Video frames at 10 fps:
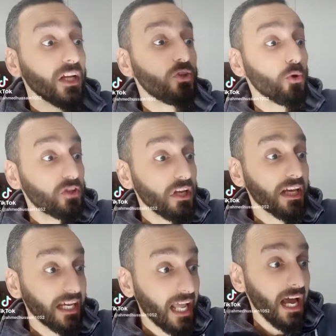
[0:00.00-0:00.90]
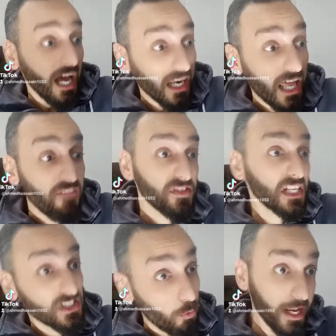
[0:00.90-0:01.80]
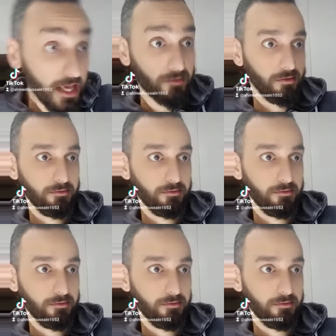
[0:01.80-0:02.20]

انت قلتي لي كده الله يحفظك يا سي وليد